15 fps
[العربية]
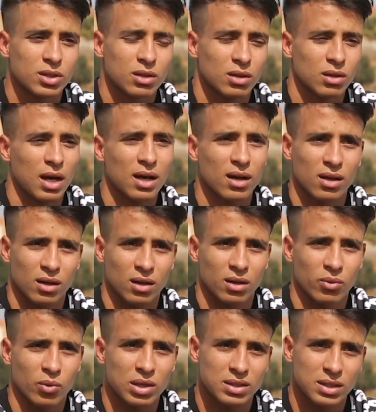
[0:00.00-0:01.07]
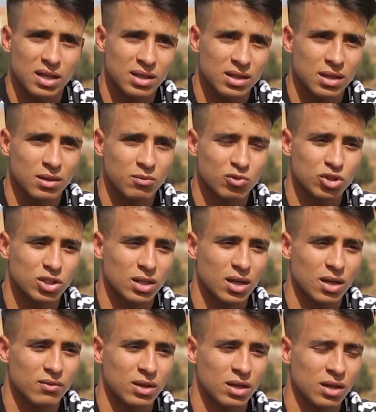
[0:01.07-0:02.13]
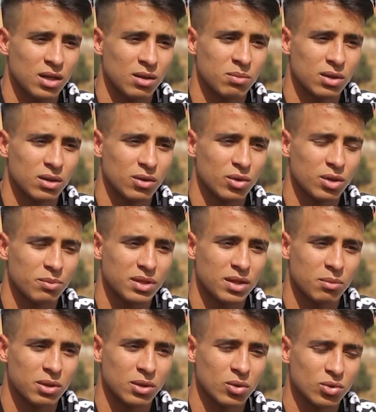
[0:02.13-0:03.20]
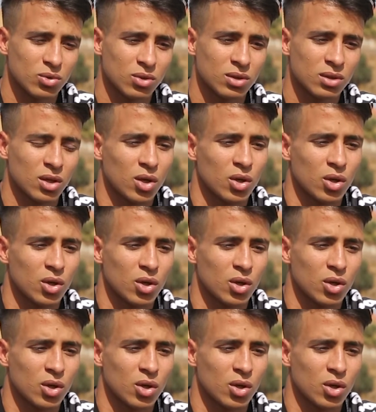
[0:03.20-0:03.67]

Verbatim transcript: نحقق الوقت الادنى للمشاركه في الالعاب الاولمبيه بلندن